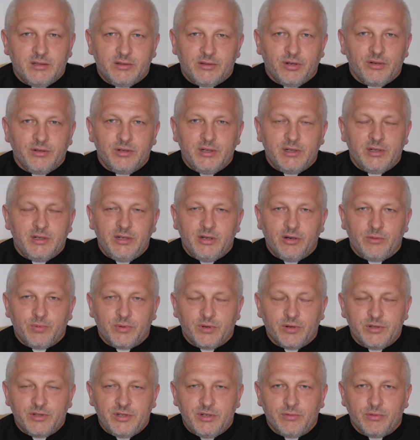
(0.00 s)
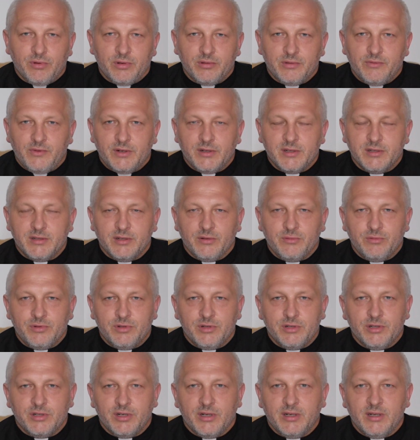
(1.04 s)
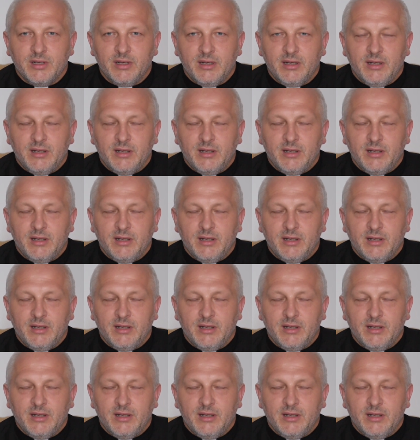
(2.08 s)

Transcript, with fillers: to ich nie obchodziło, faryzeuszy, że